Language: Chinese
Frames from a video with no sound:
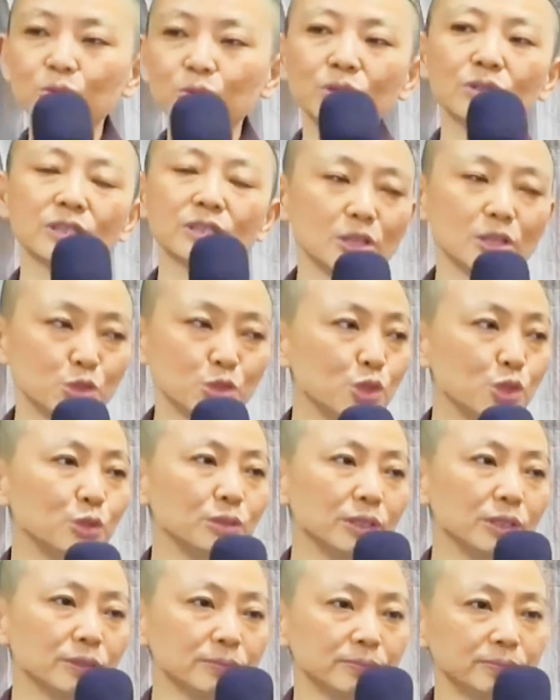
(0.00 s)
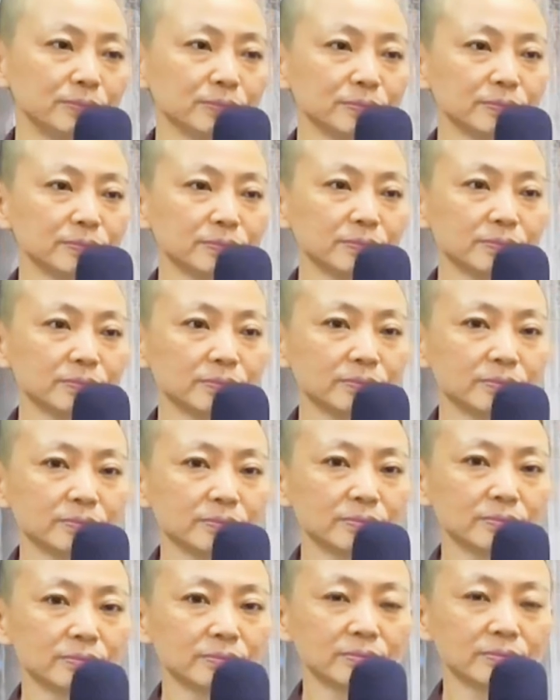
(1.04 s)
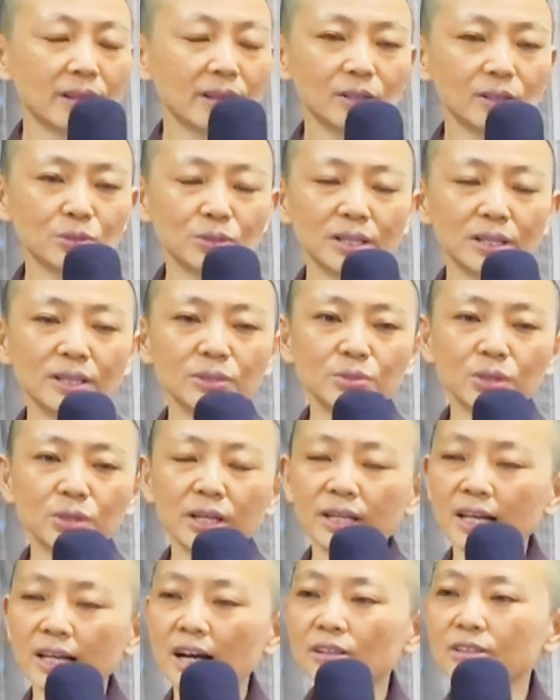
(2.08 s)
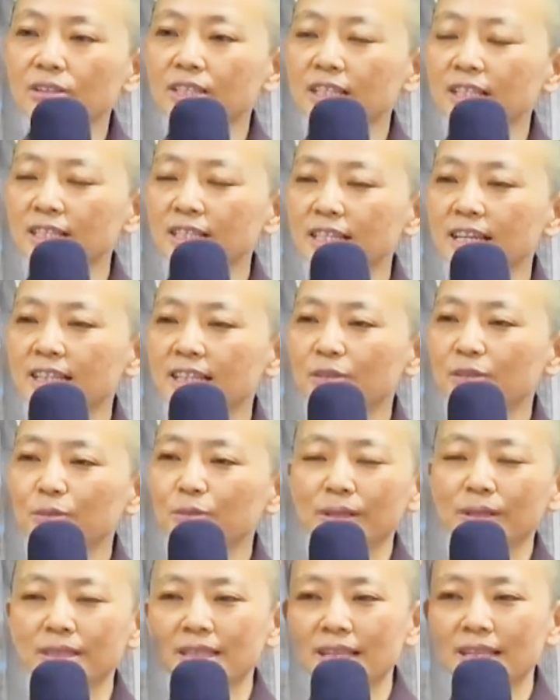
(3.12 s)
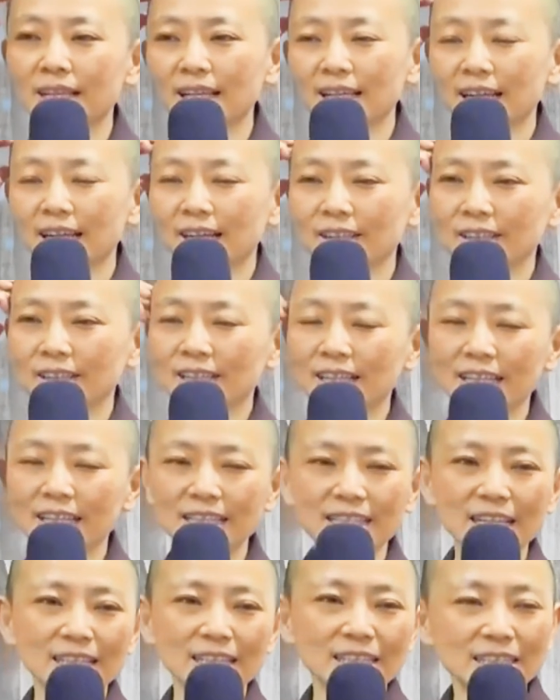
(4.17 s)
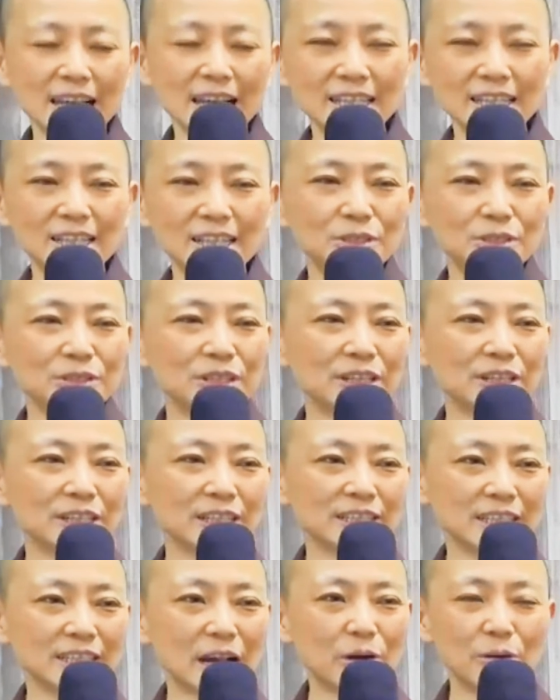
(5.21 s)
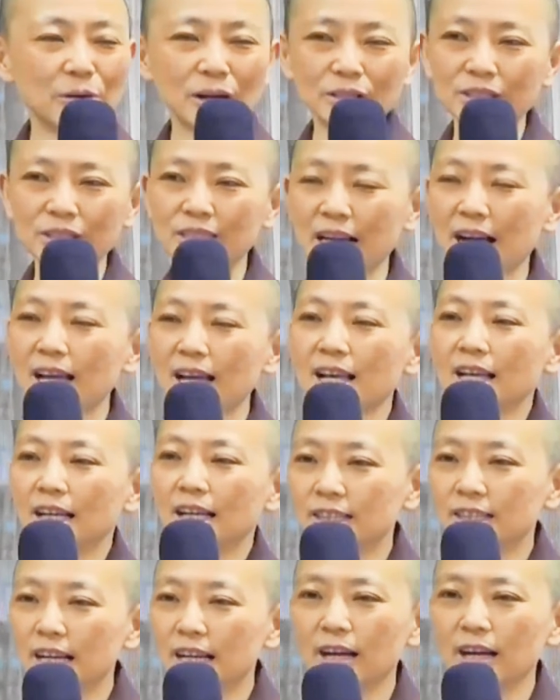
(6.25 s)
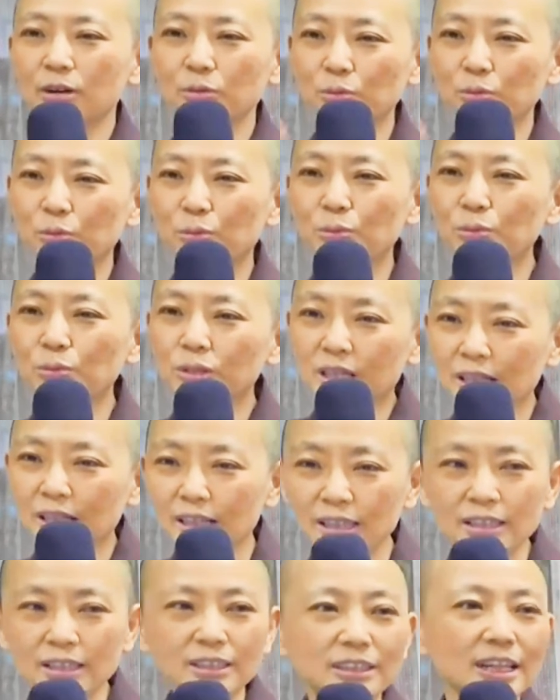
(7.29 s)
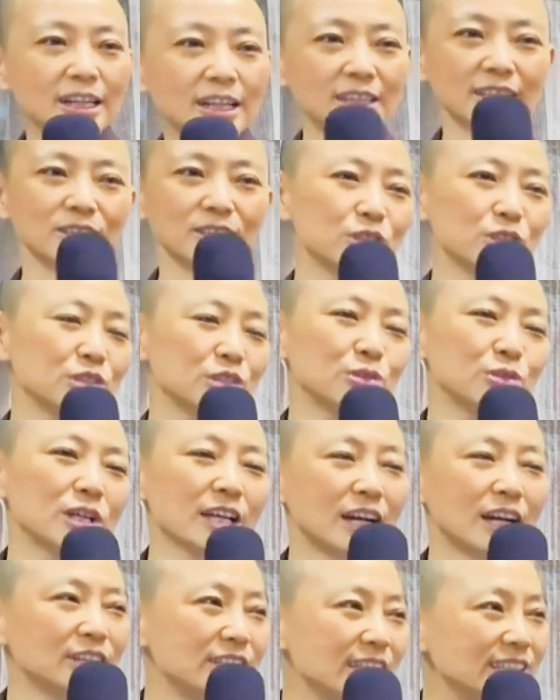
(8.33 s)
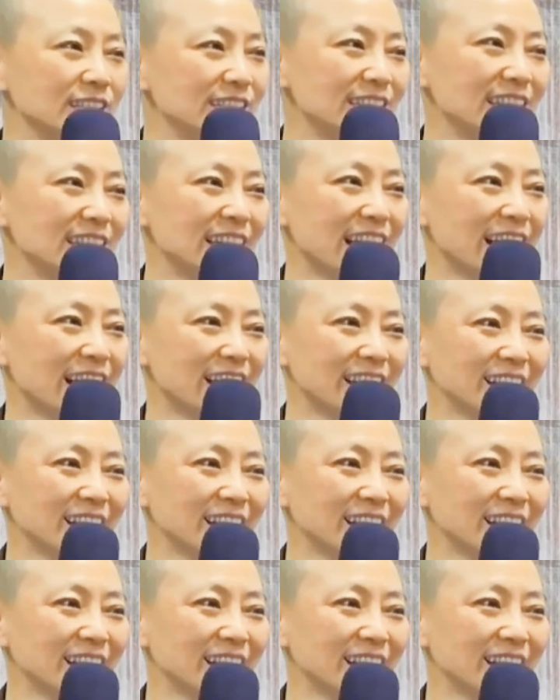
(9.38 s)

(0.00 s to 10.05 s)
就成就了。哦，所以最高境界呢，我们啊，那以前常常就有一个笑话，就讲忍无可忍就是最高境界啊，